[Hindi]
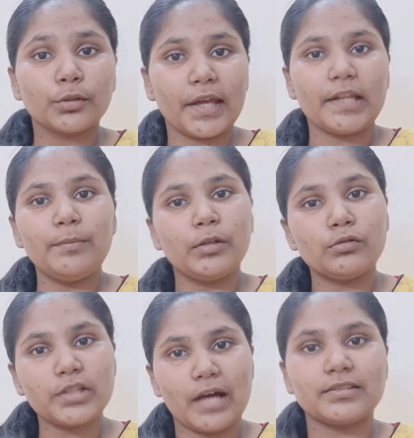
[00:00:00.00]
तो कह रहे
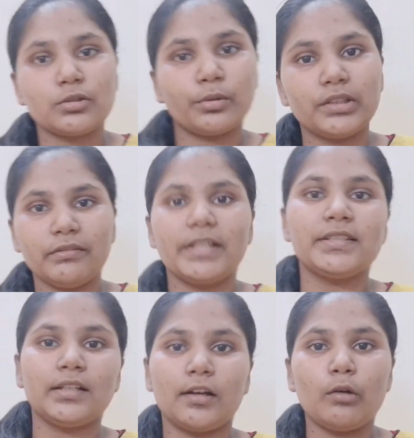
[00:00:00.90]
बिल्कुल जहाँ से छोड़ी थी वहीं
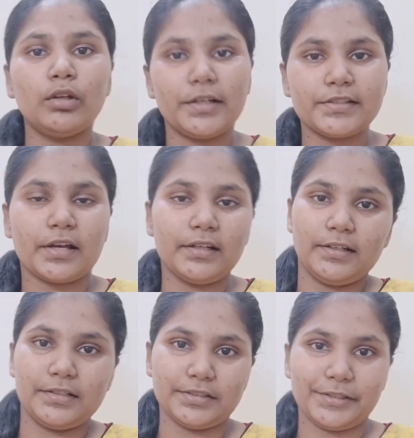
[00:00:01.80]
से लगाओ लड़े जा रहे
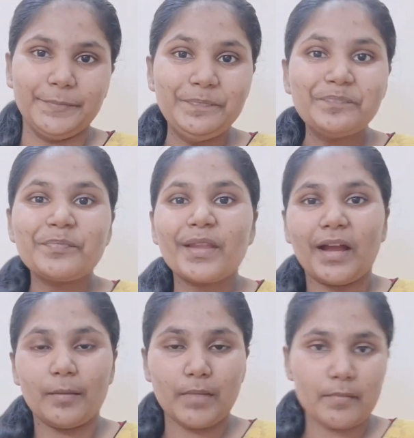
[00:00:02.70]
लड़े जा रहे
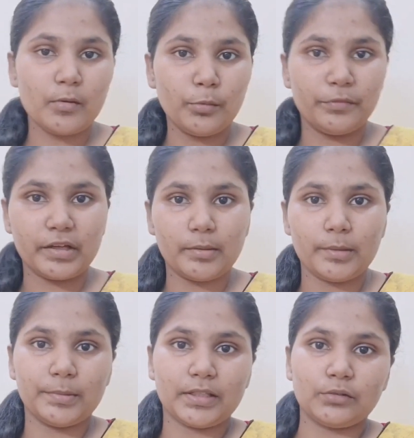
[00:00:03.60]
अब मैं आपको मूवी के
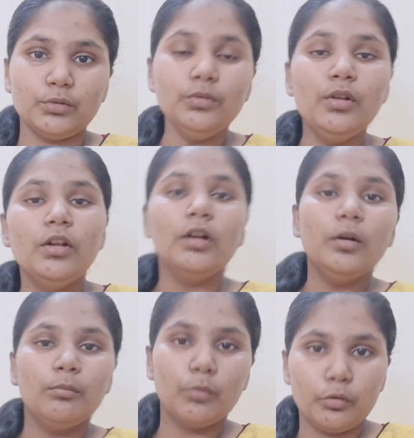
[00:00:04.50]
बारे में बताती हूँ
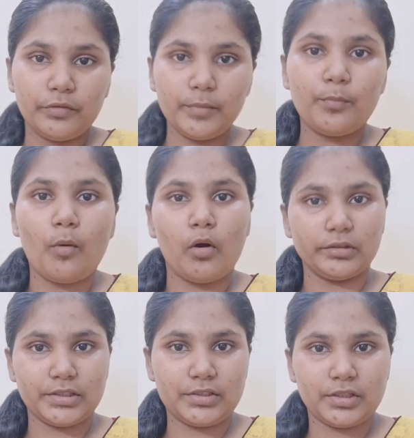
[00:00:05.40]
मूवी
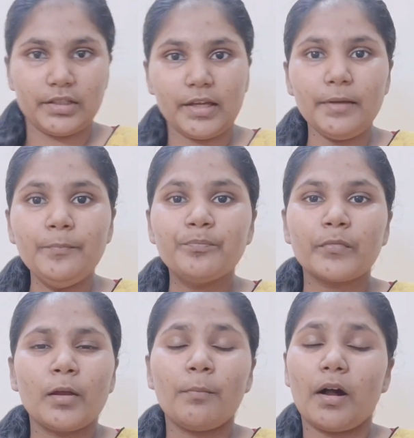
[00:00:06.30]
बहुत अच्छी है
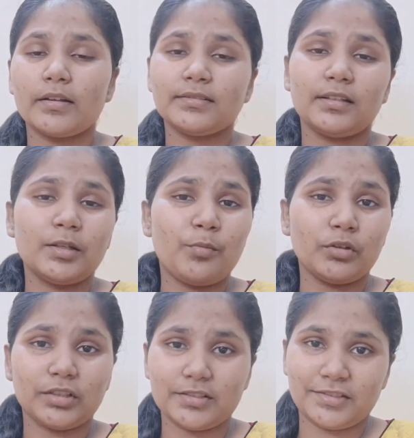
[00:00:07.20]
पाकिस्तान की
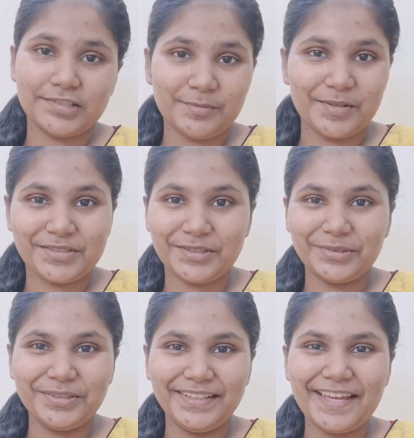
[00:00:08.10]
बहुत अच्छे से बेजती
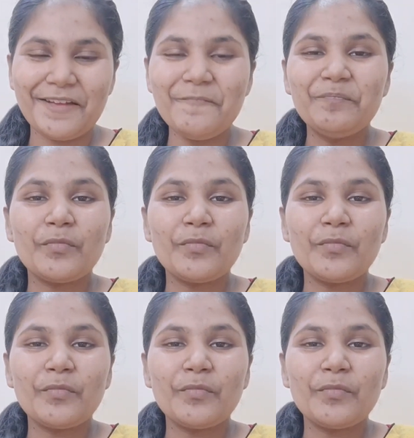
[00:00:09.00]
हुई है